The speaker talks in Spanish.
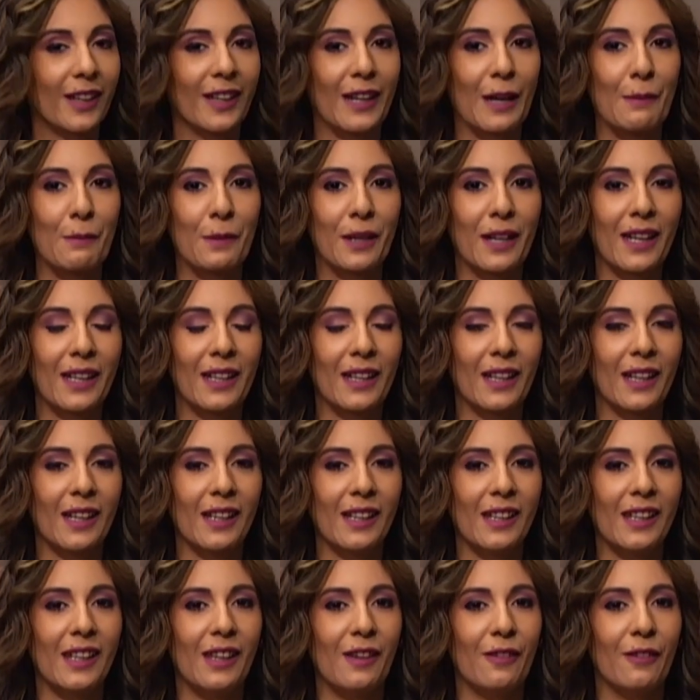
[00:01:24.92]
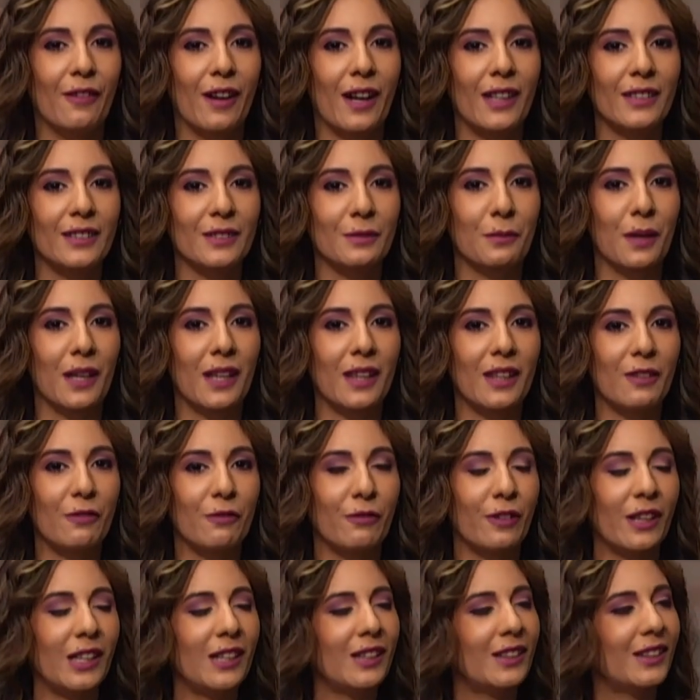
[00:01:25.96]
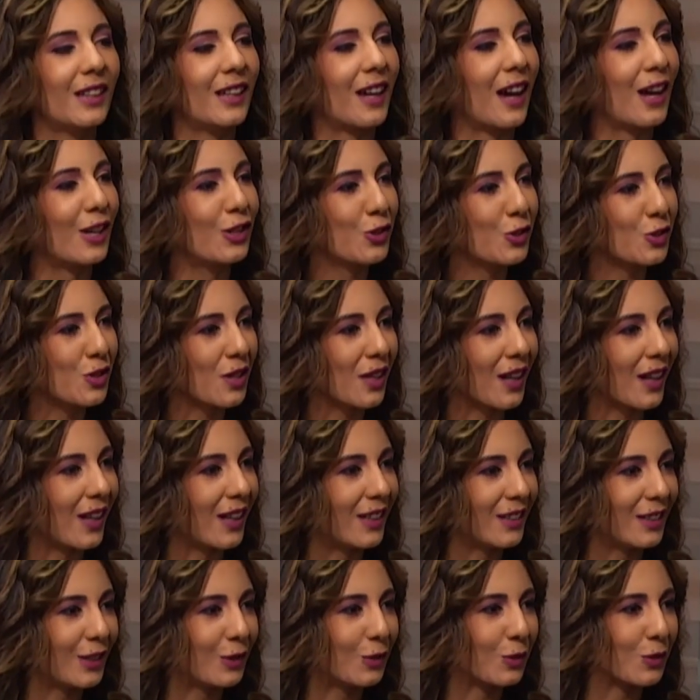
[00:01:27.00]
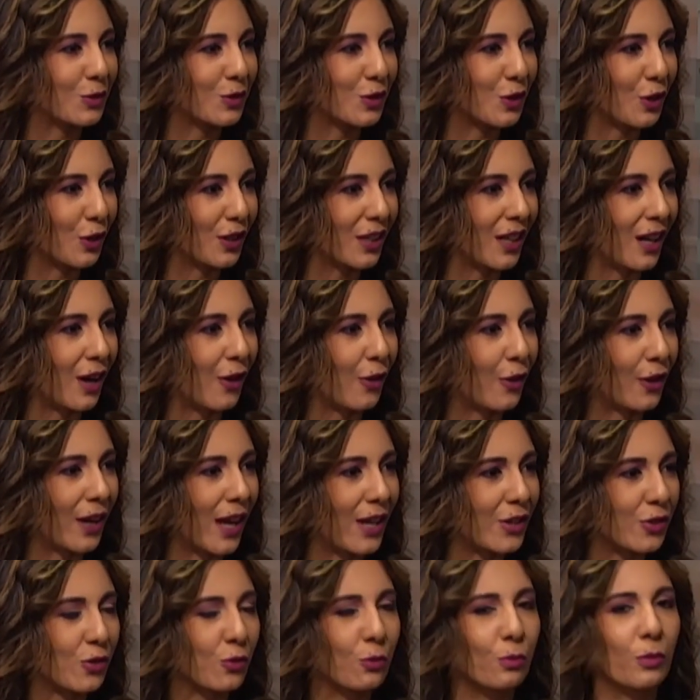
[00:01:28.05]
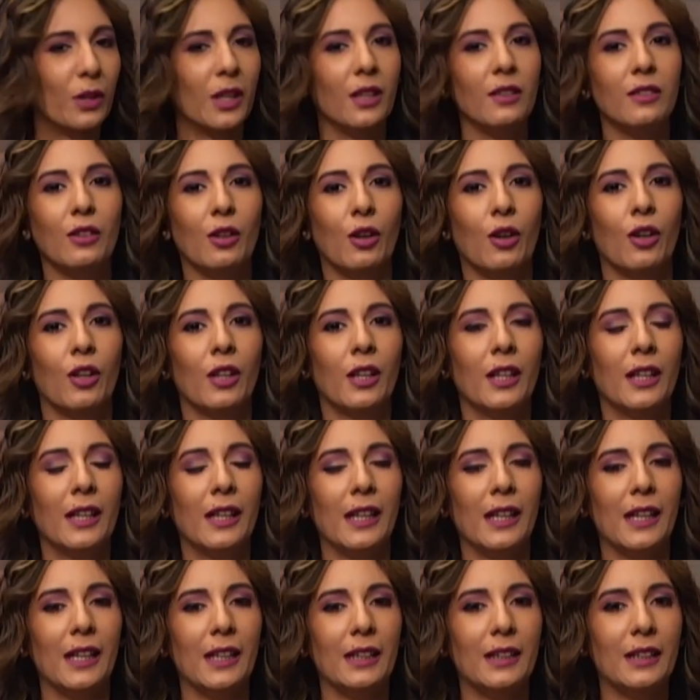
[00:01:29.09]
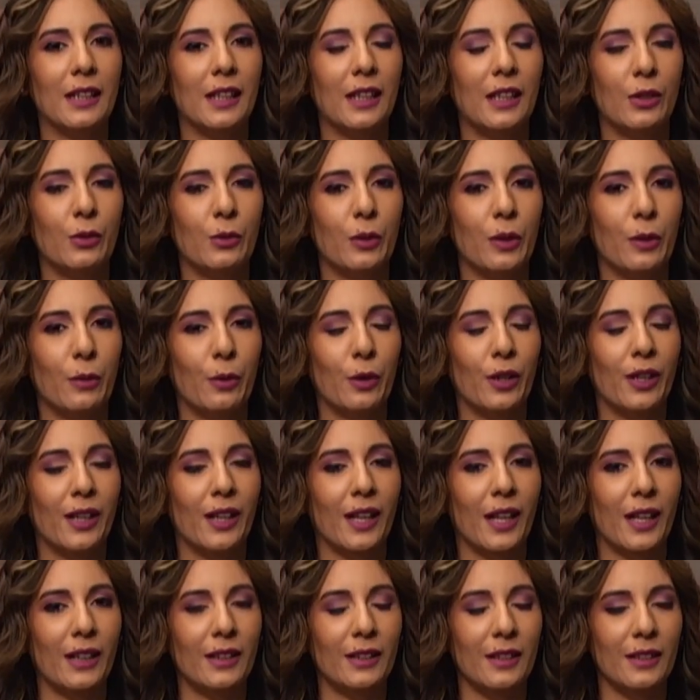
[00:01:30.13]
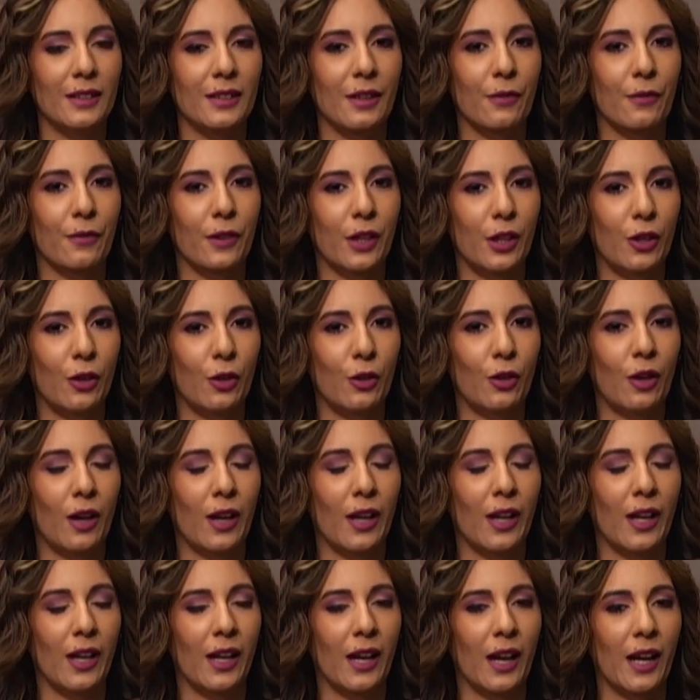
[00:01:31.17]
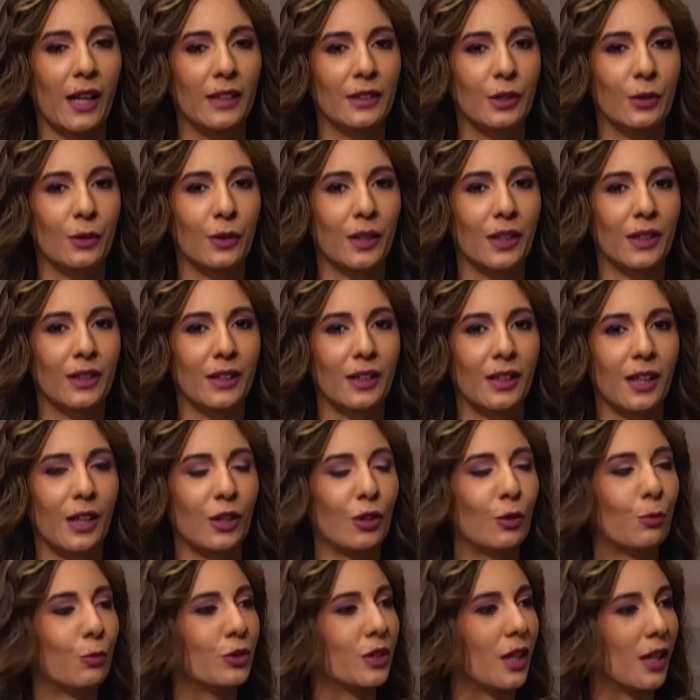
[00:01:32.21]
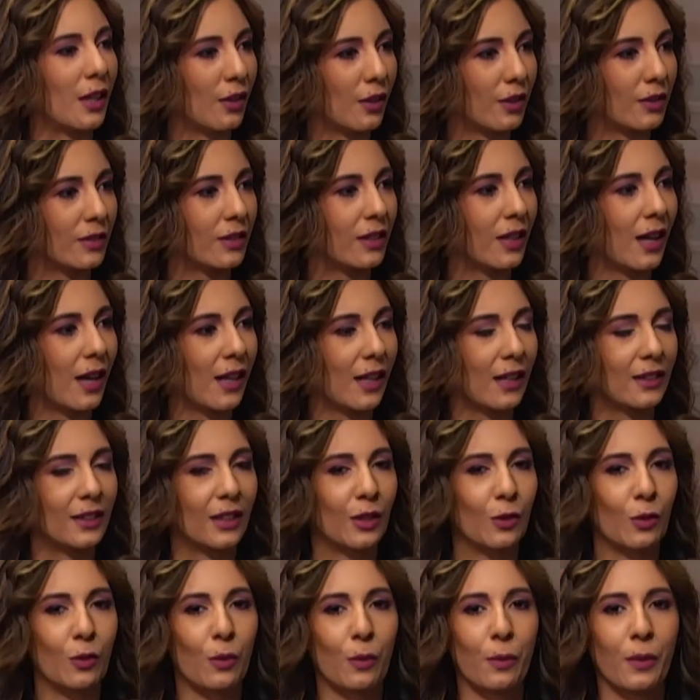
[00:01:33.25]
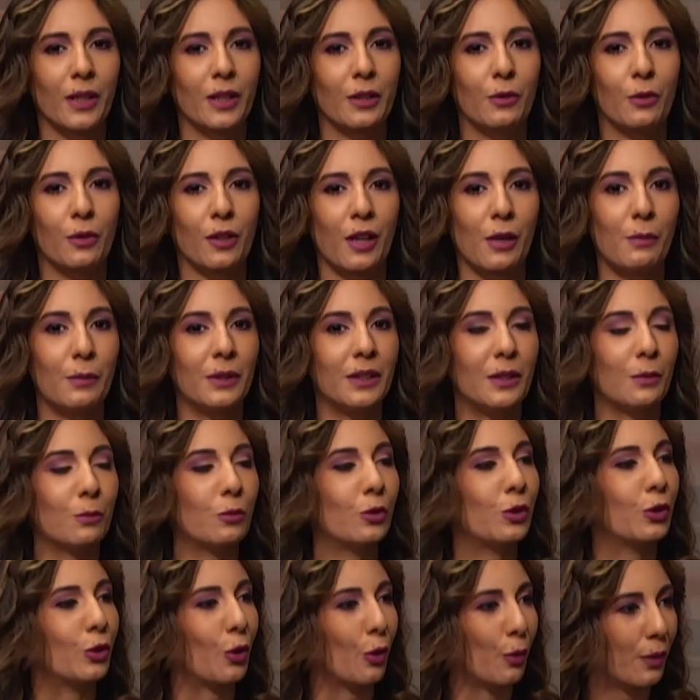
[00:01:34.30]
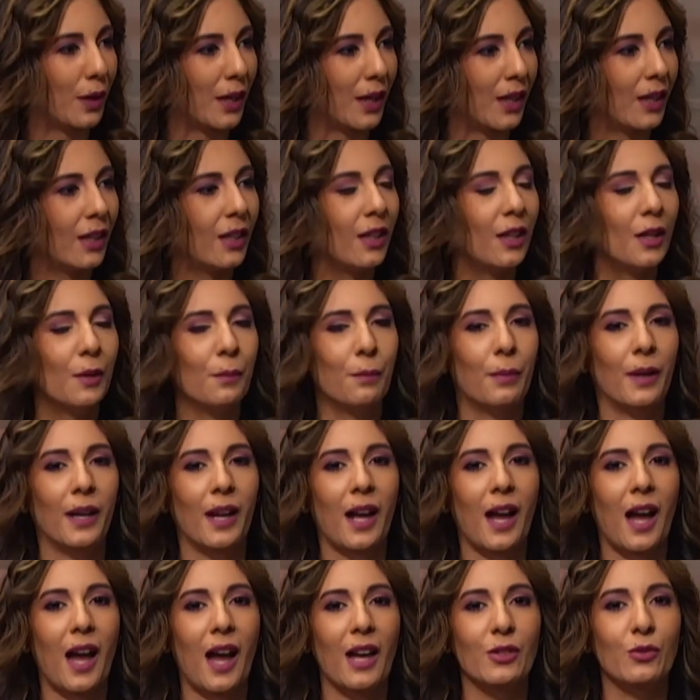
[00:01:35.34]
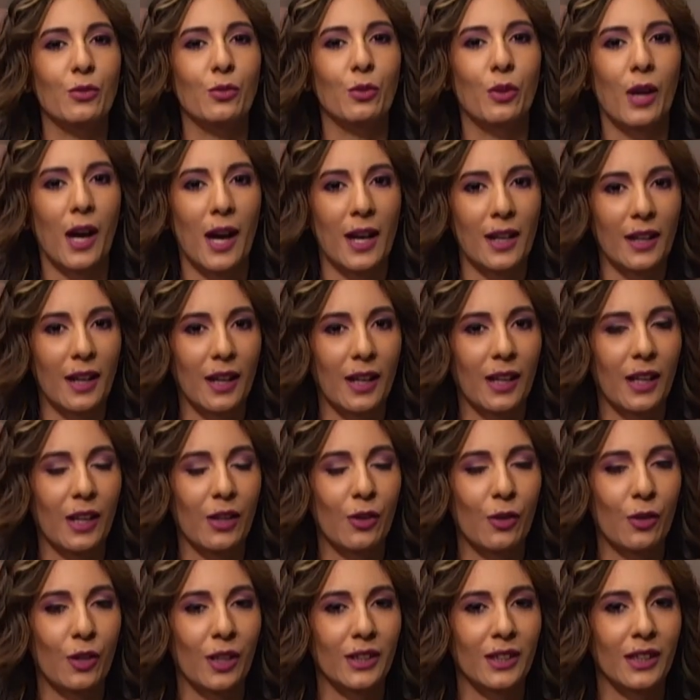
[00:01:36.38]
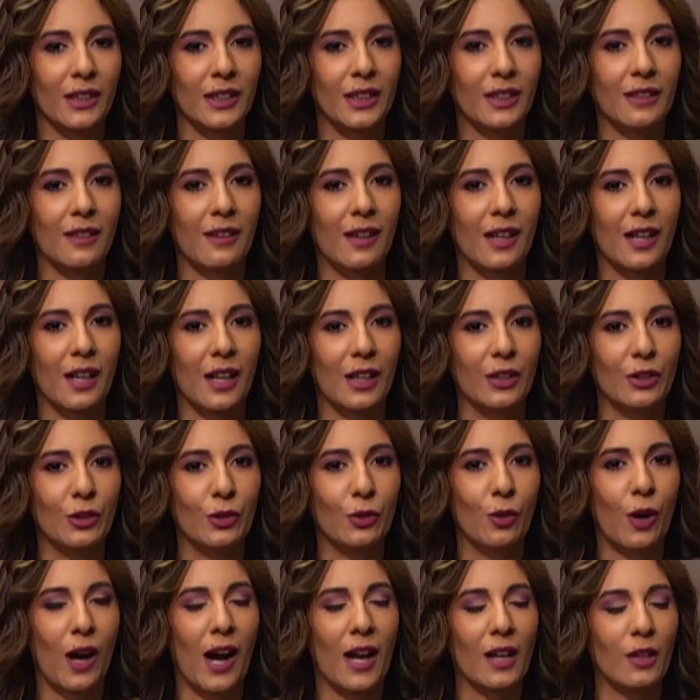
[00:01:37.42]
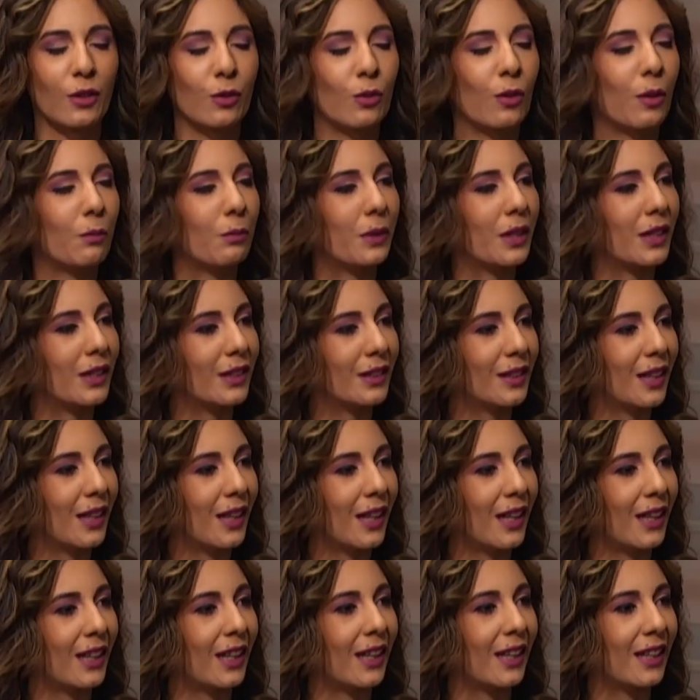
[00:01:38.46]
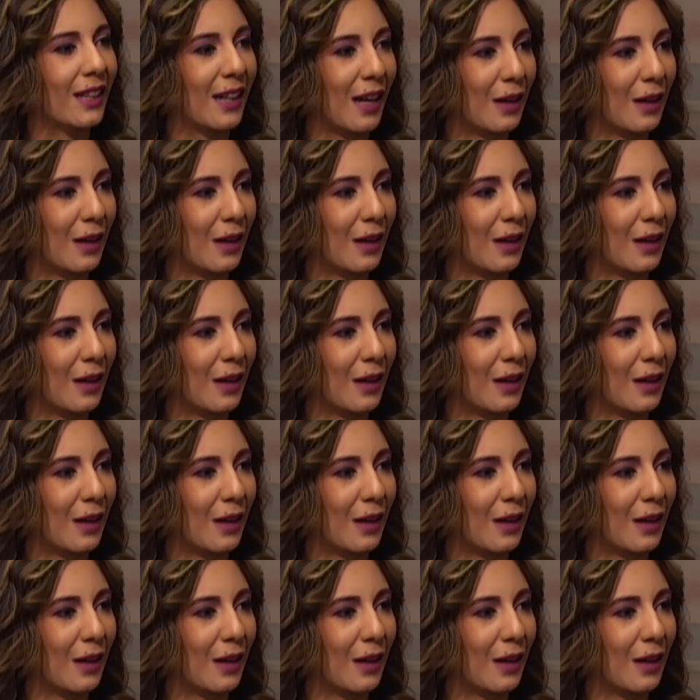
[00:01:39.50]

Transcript: de cámaras que llevas más de 20 años en la institución y ahora asumiendo este nuevo y gran desafío eh, ante una entidad, como ya lo decías, que tiene un objetivo realmente muy noble para ayudar a aquellos que están trabajando arduamente en el